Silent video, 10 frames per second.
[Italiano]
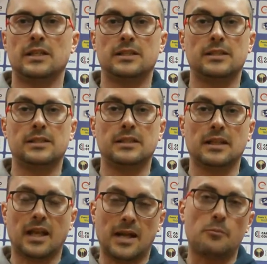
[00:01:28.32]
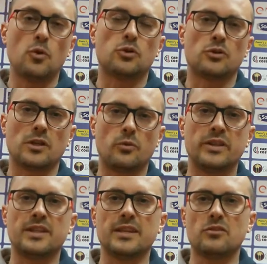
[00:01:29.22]
eh, che ha molto dal
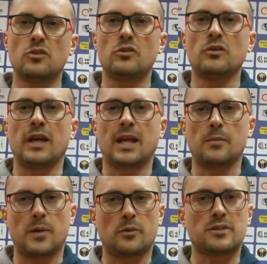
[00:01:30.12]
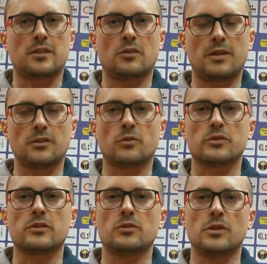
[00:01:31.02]
quintetto e che però sta trovando in
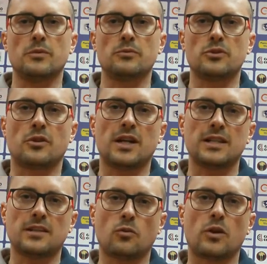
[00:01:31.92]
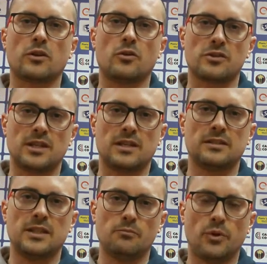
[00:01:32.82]
queste ultime due giornate qualcosa
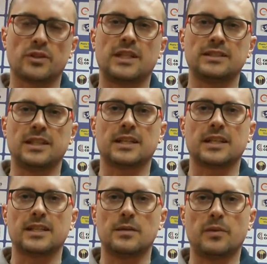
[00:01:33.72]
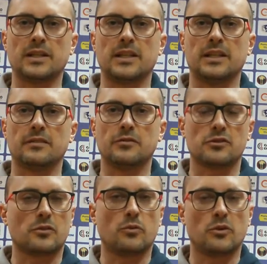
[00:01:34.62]
di importante anche dalla panchina,
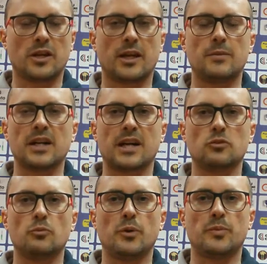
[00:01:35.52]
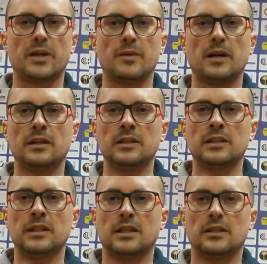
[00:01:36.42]
forse quello che era mancato un po' prima,
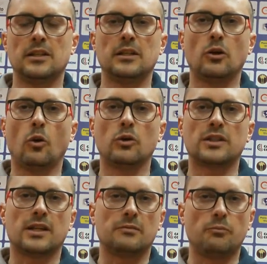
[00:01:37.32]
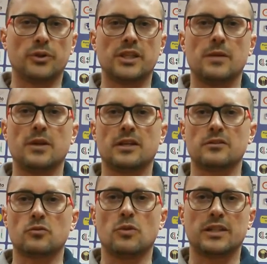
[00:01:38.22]
eh, oltre a un po' di chimica
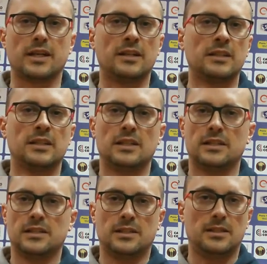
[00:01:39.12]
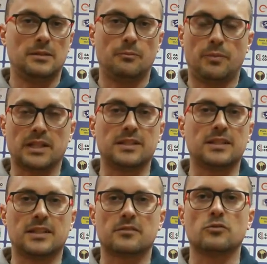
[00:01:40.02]
di squadra. Eh,
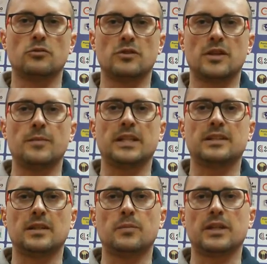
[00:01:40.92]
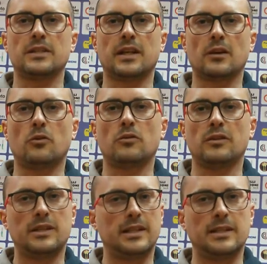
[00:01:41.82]
partita assolutamente da prendere
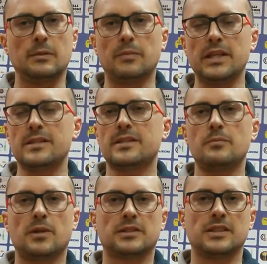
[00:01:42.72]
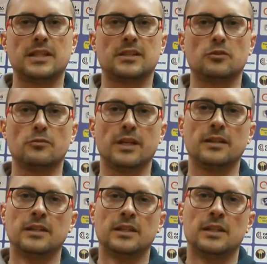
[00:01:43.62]
con le pinze, partita
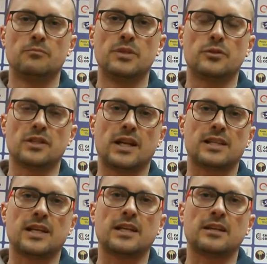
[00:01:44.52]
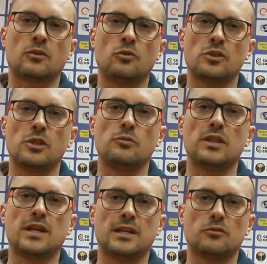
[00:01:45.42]
dove bisognerà dare
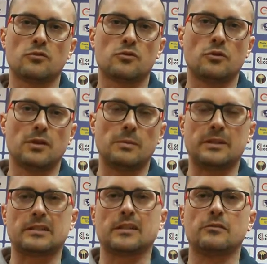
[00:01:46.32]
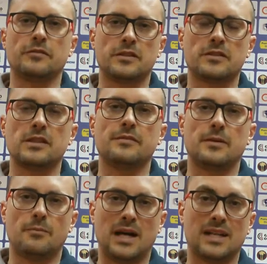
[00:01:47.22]
continuità non solo alla parte
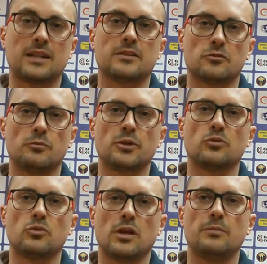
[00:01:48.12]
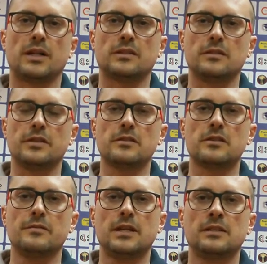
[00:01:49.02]
offensiva ma anche e soprattutto alla parte
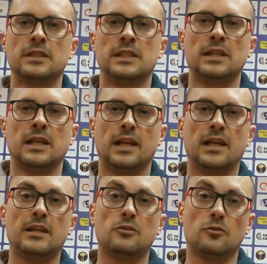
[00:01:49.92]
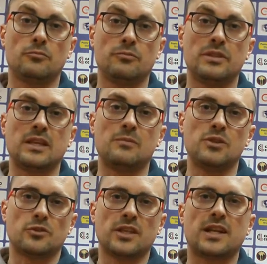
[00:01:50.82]
difensiva e, non, e
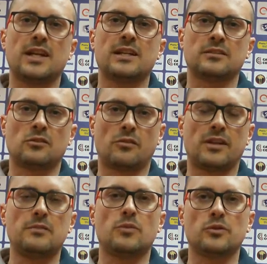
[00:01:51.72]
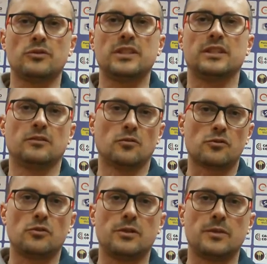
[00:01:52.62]
bisognerà trovare il modo di
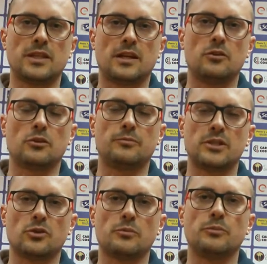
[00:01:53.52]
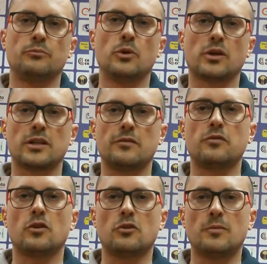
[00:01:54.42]
non solo limitare loro a maggiori bocche da
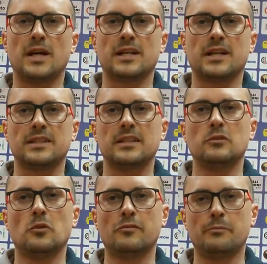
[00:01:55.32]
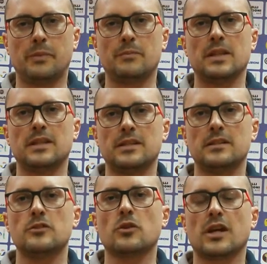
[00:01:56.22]
fuoco ma anche di non
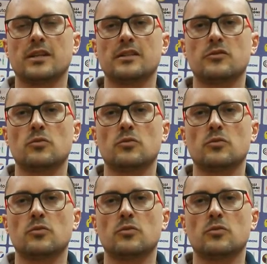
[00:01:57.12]
permettergli di giocare